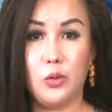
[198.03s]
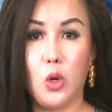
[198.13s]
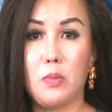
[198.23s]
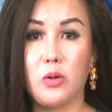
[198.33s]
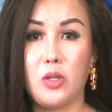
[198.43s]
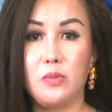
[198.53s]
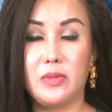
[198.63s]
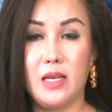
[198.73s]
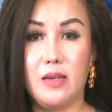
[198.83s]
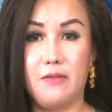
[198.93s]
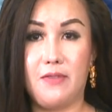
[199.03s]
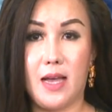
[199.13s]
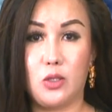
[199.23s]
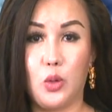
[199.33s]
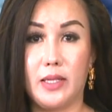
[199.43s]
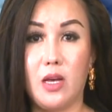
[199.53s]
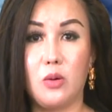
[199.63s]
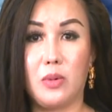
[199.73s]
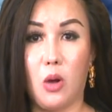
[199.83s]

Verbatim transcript: thuộc Bộ Thông tin và Truyền thông